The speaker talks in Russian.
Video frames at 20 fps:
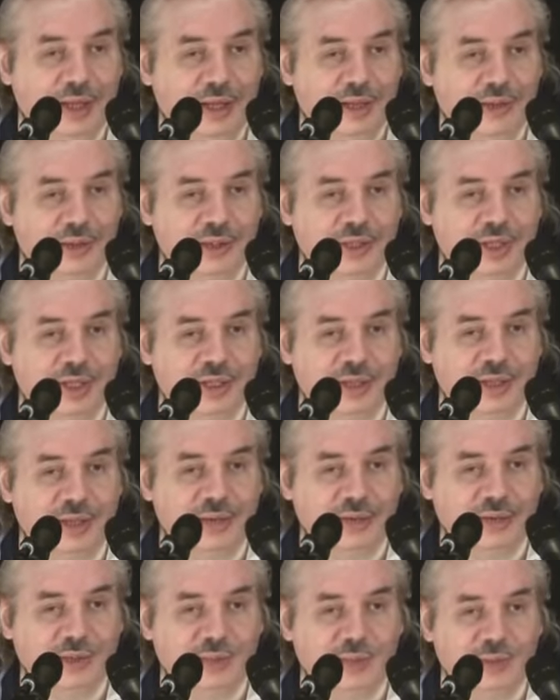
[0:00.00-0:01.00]
То есть
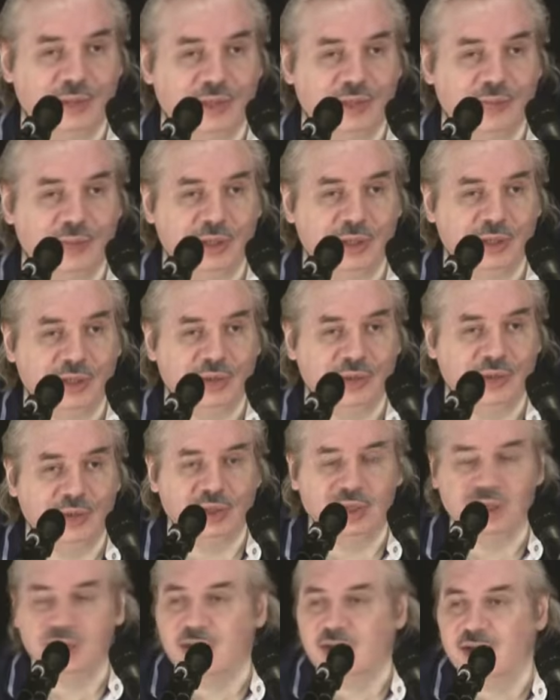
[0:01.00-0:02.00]
крестоносцы, пришедшие
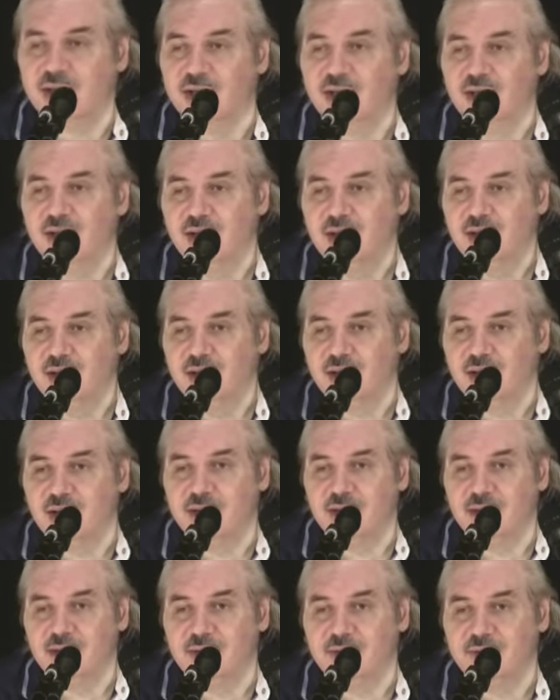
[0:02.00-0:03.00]
уничтожать
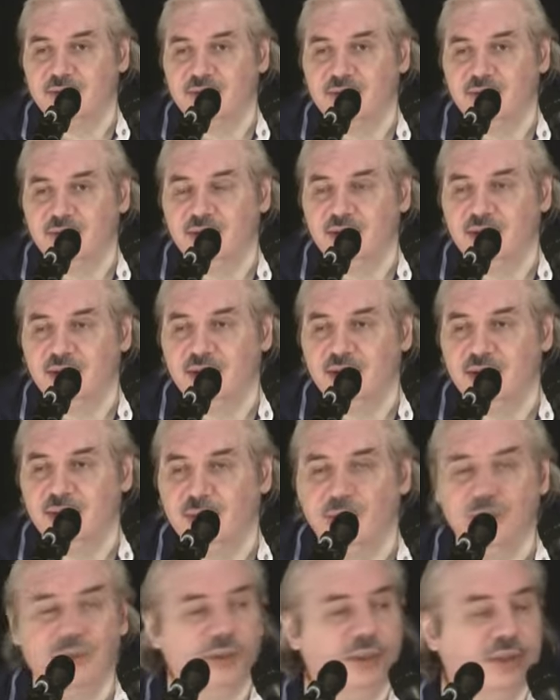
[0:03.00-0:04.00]
катаров или
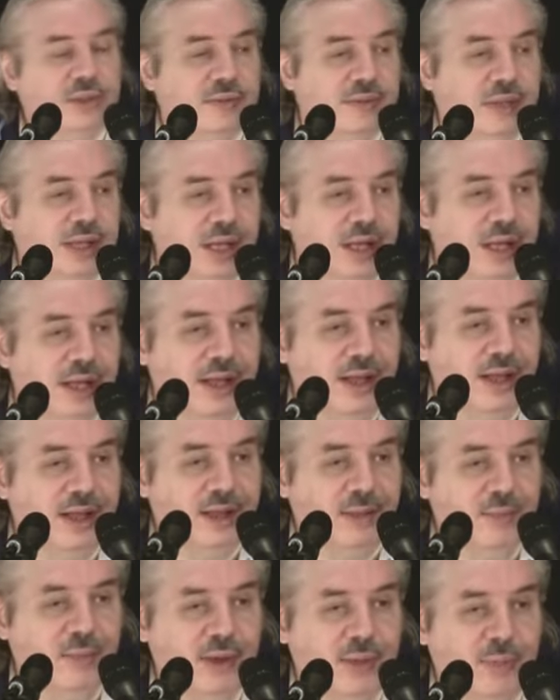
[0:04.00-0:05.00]
альбегойцев,
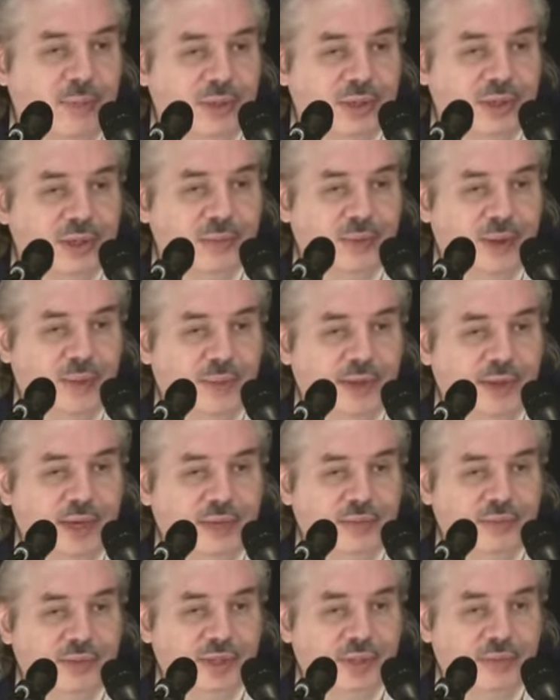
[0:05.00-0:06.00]
были посланы Папа
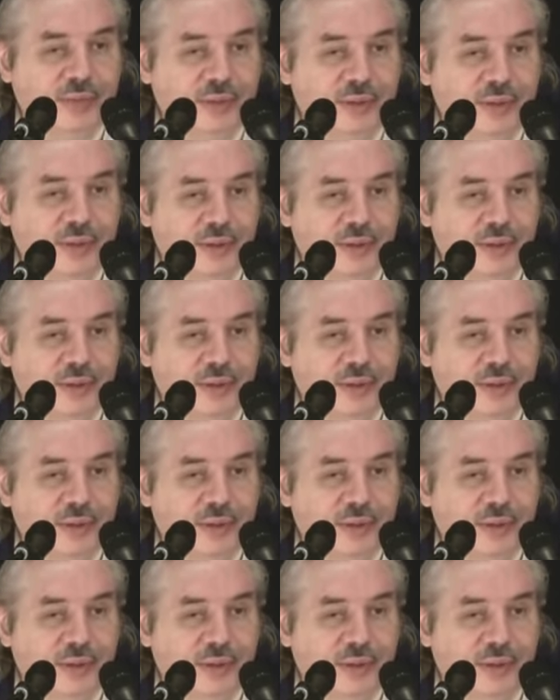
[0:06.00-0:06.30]
Римским,